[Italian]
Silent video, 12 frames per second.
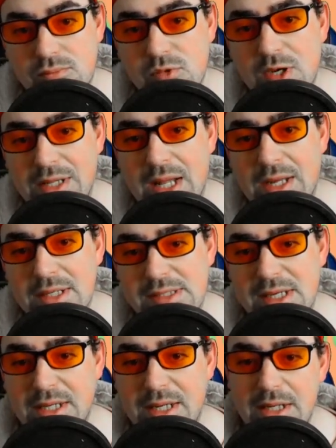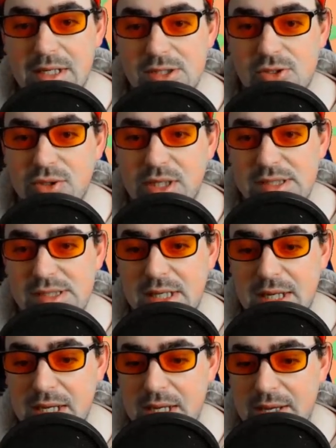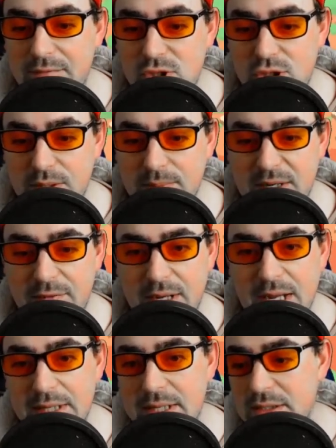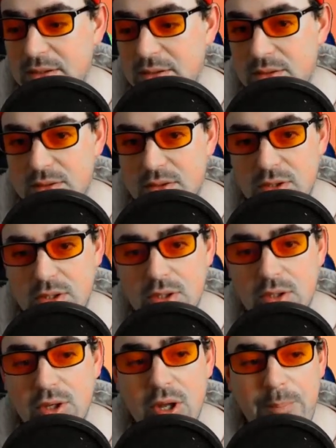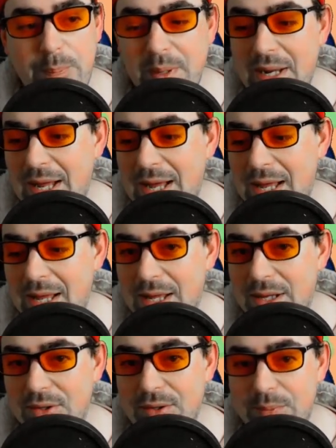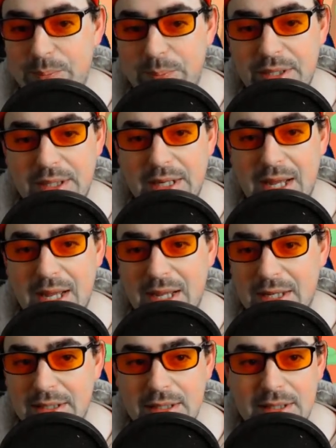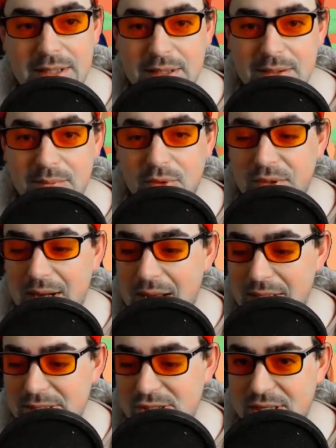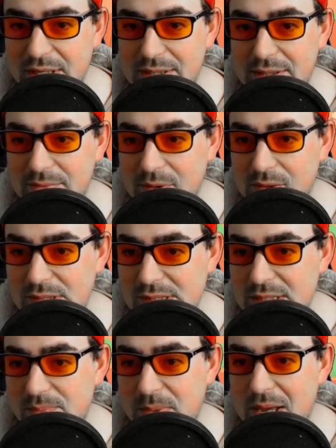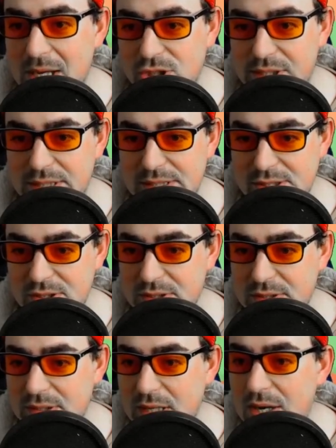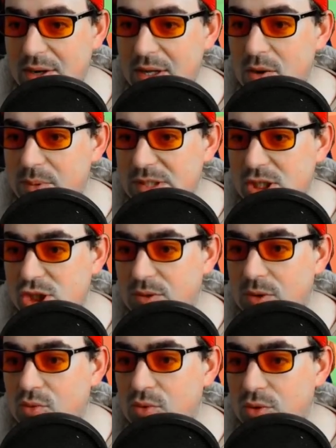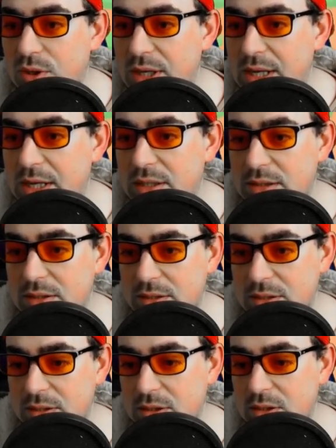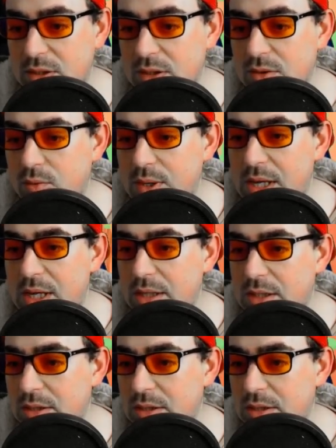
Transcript: Guardala che cerca di nascondersi lì e invece rimane fregata. Oppela, oppela Poraccia Mi quasi dispiace adesso Allora, vediamo un po' se c'è qualcuno lì Qui